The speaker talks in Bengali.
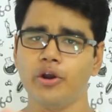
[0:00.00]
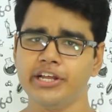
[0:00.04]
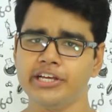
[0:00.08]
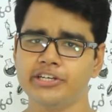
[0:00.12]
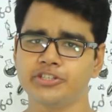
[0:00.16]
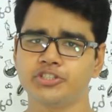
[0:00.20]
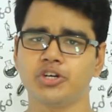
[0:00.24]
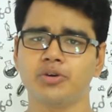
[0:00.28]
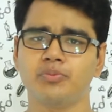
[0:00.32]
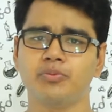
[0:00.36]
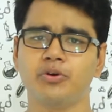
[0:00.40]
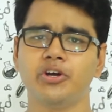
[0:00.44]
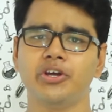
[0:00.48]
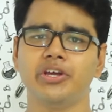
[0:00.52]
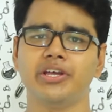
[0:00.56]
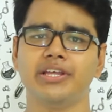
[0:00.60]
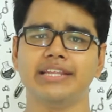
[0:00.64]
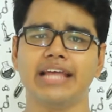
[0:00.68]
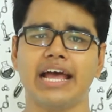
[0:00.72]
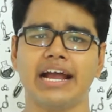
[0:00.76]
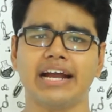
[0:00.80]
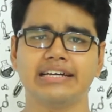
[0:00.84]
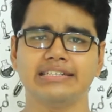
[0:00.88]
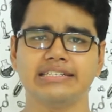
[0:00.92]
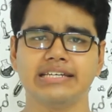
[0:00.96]
অনেক সময়
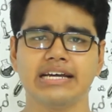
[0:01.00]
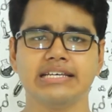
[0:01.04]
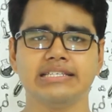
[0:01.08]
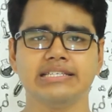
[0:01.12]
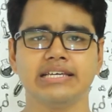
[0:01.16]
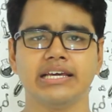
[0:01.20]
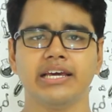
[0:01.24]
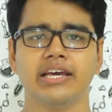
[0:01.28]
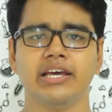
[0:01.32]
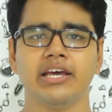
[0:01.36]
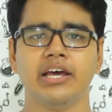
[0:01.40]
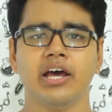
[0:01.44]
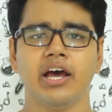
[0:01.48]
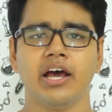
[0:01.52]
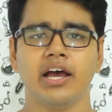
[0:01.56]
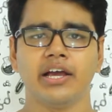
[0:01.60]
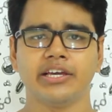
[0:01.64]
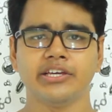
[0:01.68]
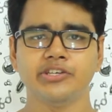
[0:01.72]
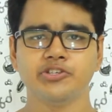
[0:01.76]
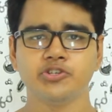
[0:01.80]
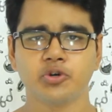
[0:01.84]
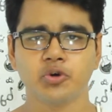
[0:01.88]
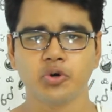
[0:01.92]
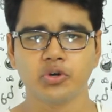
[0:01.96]
দেখা যায় যে
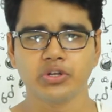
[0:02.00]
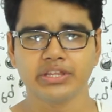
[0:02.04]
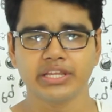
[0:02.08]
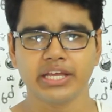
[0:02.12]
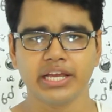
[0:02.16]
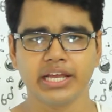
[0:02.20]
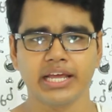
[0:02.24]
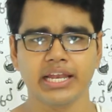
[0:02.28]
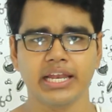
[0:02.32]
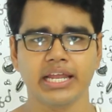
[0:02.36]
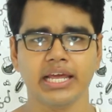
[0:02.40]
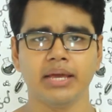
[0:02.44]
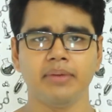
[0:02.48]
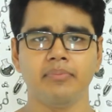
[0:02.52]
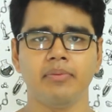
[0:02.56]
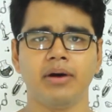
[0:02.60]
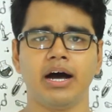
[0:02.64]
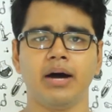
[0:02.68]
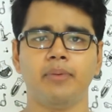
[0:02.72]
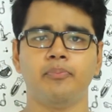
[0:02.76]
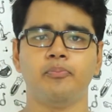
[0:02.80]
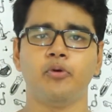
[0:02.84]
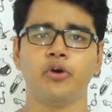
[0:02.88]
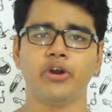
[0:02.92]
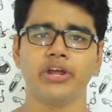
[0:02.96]
কিছু করতে গেলে
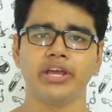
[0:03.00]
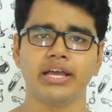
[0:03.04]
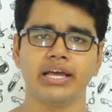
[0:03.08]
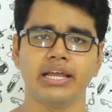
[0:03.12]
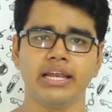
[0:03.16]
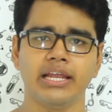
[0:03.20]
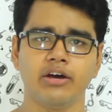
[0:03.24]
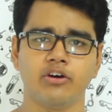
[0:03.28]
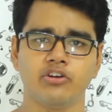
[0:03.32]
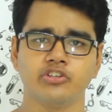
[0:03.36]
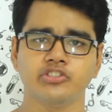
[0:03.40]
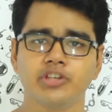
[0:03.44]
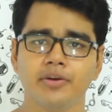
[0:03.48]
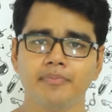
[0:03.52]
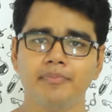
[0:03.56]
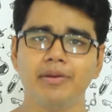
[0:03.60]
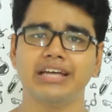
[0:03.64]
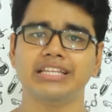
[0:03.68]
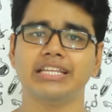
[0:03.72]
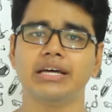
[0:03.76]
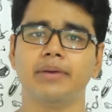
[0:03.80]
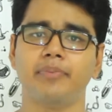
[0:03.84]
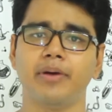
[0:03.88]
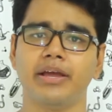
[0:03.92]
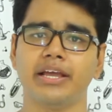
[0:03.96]
বা পড়ে গেলে অনেক সময়
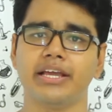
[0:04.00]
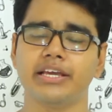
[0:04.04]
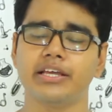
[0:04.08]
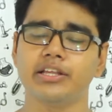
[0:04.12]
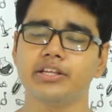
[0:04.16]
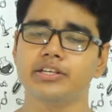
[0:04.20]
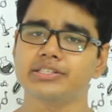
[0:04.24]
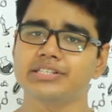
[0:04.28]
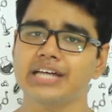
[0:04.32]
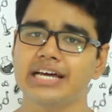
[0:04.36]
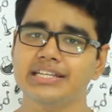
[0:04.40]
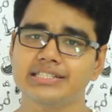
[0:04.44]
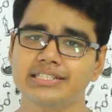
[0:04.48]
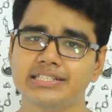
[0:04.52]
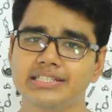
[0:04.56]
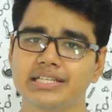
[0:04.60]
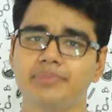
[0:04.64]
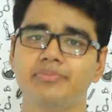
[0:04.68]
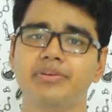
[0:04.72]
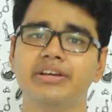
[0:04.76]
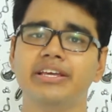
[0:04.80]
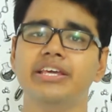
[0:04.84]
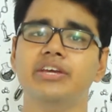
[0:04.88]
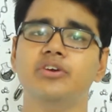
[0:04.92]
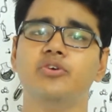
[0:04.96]
ব্যথা পাই সাথে সাথে
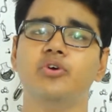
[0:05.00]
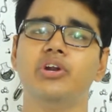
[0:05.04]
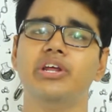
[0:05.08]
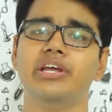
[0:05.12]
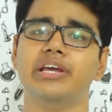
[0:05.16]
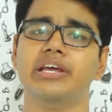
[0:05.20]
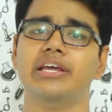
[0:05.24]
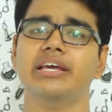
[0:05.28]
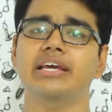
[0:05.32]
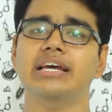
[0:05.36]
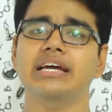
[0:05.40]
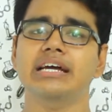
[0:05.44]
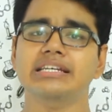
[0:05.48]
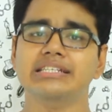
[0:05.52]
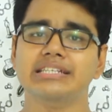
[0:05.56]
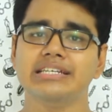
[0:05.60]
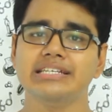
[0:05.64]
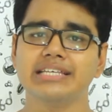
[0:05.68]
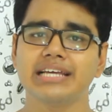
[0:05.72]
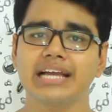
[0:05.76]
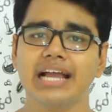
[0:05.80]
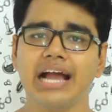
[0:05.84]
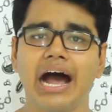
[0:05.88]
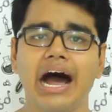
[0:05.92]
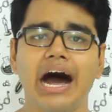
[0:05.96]
আমরা কি করি
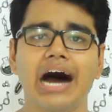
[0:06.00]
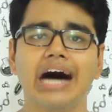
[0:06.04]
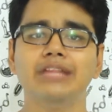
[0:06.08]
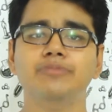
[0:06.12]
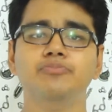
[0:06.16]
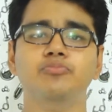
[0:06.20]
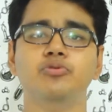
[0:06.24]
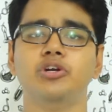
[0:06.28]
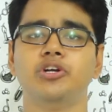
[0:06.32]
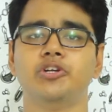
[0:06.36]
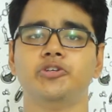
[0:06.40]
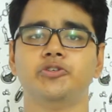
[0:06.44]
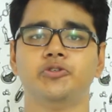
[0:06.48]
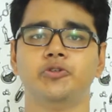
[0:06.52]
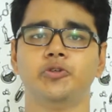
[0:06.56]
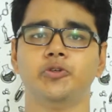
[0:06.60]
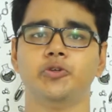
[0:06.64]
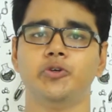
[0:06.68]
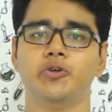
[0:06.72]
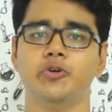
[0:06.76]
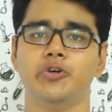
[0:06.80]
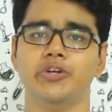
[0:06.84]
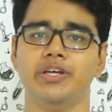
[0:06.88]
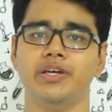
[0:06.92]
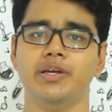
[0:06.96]
সেই জায়গায় হাত বুলানো
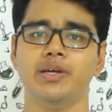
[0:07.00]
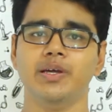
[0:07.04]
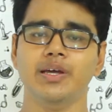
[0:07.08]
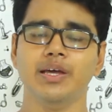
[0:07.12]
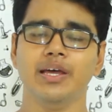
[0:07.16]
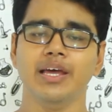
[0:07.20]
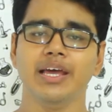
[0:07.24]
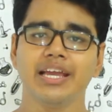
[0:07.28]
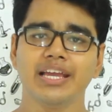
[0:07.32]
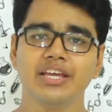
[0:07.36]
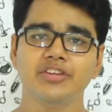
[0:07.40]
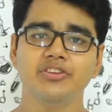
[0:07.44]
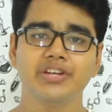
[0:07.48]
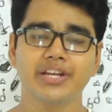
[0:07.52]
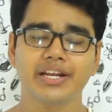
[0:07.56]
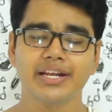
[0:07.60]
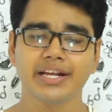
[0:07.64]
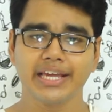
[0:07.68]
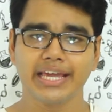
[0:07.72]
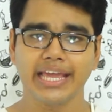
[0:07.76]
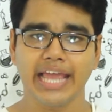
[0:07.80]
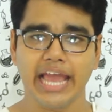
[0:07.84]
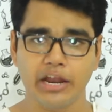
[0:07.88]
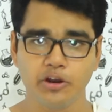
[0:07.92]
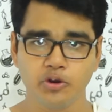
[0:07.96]
শুরু করি কিন্তু এটা
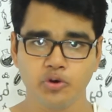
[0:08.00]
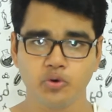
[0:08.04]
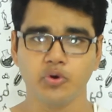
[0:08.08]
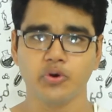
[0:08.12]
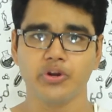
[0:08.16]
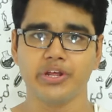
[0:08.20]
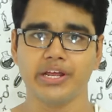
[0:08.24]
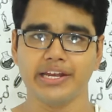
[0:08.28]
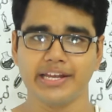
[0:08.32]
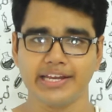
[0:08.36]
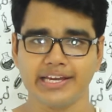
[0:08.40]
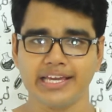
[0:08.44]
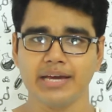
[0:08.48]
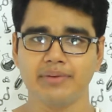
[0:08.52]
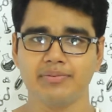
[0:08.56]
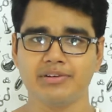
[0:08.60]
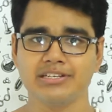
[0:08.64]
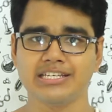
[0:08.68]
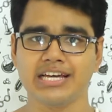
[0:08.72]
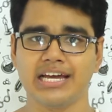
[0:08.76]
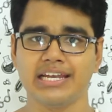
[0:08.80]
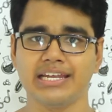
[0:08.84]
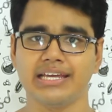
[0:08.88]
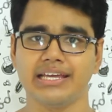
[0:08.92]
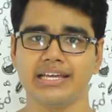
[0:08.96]
কেন করি এটা কি
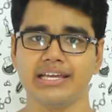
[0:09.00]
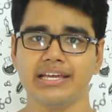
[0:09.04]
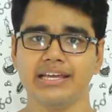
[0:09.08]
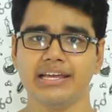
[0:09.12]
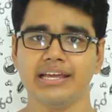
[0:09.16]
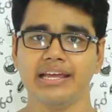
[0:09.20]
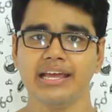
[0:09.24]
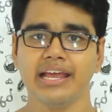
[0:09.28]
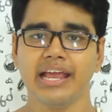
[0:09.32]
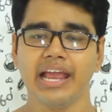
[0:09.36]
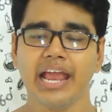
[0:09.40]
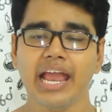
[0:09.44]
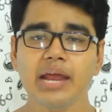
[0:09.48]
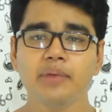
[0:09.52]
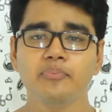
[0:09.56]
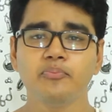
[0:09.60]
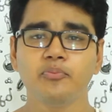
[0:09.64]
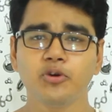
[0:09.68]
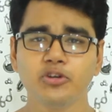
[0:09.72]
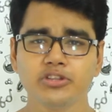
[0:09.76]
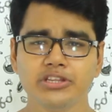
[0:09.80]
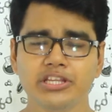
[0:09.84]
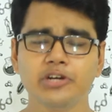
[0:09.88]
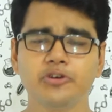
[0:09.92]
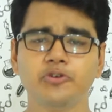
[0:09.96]
আমরা জানি এর
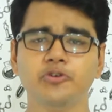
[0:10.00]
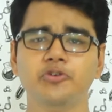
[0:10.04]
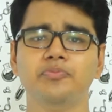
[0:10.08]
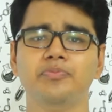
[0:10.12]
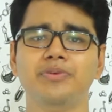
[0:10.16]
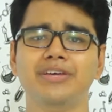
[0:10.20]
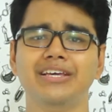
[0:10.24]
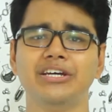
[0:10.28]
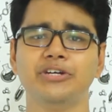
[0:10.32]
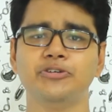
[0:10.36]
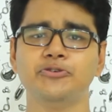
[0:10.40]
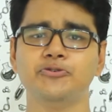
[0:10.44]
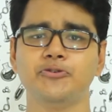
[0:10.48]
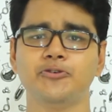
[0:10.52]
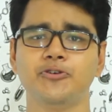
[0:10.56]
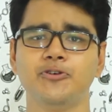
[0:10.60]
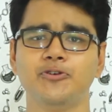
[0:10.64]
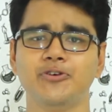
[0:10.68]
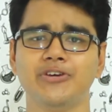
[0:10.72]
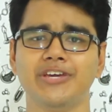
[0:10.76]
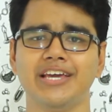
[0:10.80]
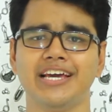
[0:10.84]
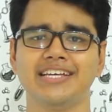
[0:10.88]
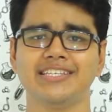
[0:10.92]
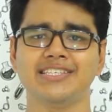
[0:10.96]
মধ্যে কোন বিজ্ঞানটুকু
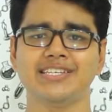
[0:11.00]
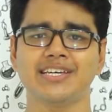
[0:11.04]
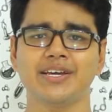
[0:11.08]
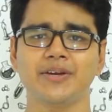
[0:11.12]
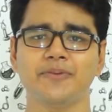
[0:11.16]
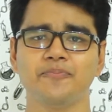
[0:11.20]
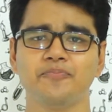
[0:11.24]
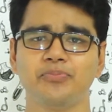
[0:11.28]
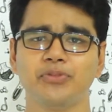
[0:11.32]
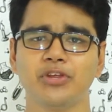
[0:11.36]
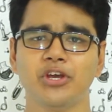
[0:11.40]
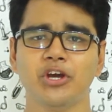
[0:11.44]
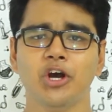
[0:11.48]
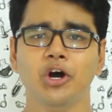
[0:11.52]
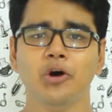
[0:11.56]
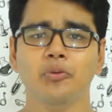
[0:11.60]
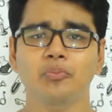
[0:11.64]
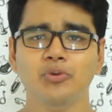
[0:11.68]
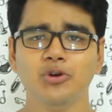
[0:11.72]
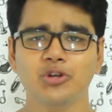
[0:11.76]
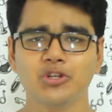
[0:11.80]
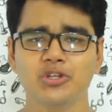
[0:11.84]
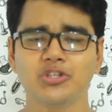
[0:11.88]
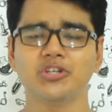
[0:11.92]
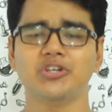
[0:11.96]
লুকিয়ে আছে
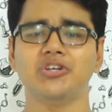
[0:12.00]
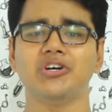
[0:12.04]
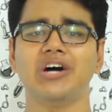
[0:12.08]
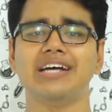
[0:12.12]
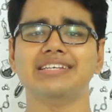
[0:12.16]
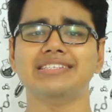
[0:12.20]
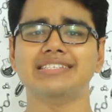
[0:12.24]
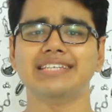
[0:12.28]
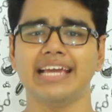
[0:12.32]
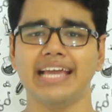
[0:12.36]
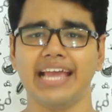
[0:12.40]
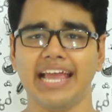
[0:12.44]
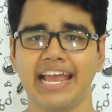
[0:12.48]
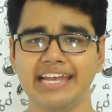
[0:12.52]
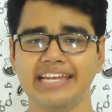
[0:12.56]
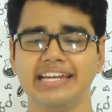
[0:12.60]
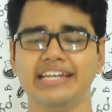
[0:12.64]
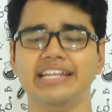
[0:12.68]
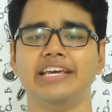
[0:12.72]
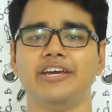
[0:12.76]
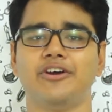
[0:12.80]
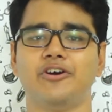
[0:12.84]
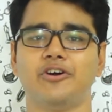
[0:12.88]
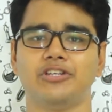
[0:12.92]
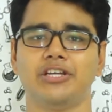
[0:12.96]
মূলত আজকে এটা
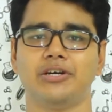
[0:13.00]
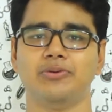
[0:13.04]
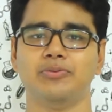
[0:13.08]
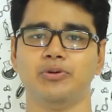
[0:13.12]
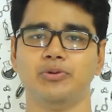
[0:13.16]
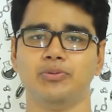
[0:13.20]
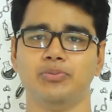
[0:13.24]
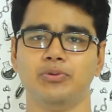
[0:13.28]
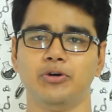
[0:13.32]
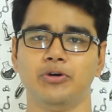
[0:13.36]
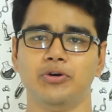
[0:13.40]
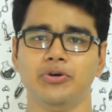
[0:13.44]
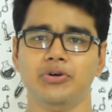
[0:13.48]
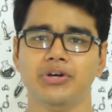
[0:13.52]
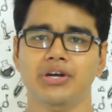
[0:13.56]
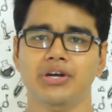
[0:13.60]
নিয়েই কথা বলবো